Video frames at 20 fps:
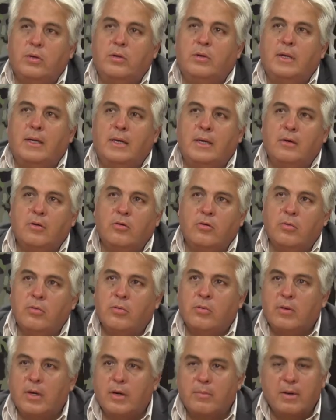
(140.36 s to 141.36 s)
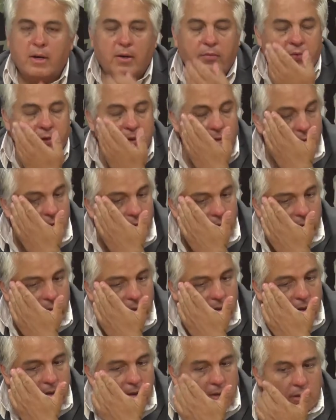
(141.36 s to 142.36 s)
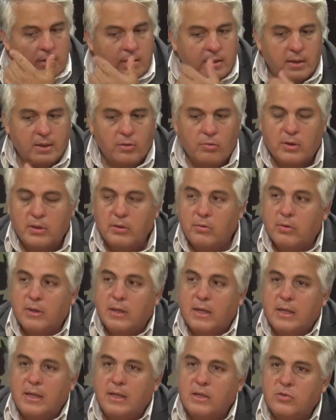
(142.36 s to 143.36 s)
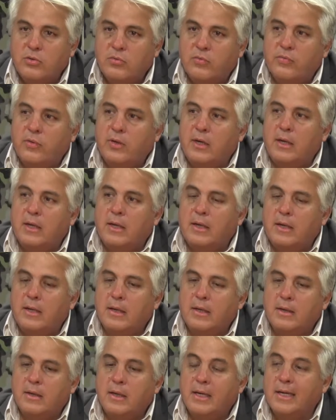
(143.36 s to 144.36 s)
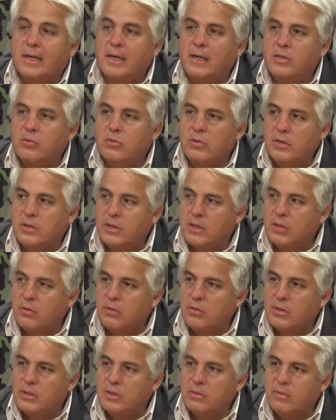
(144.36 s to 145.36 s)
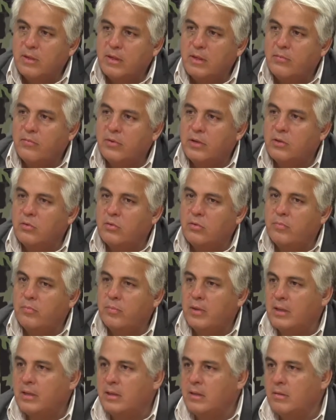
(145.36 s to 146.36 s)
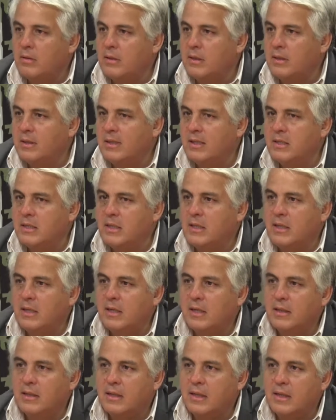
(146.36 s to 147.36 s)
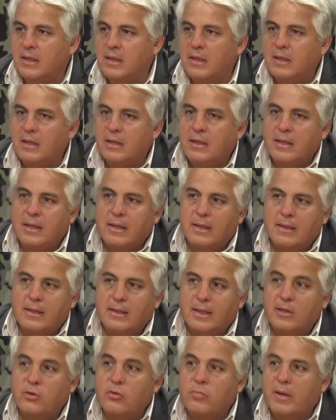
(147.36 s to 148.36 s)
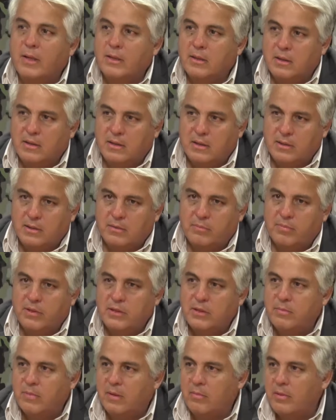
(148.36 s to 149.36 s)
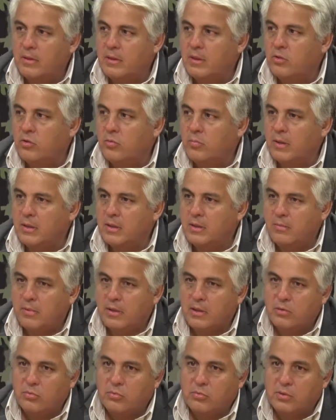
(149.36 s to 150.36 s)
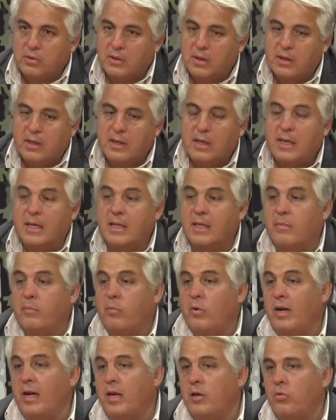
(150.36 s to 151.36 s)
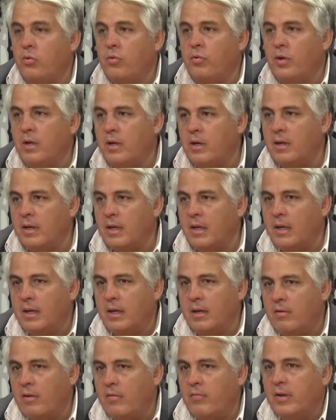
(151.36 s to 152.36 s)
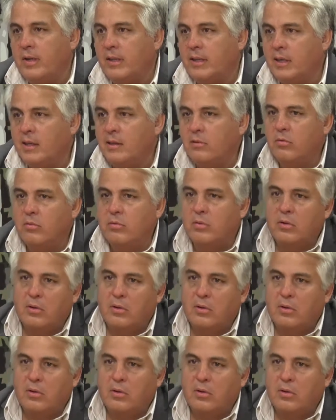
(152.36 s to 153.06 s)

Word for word: lo que más afectó en, cuanto a granizo fue el granizo del 5 de diciembre que afectó prácticamente 300 hectáreas de tomate, principalmente tomate para industria. Y después la lluvia es la que va afectando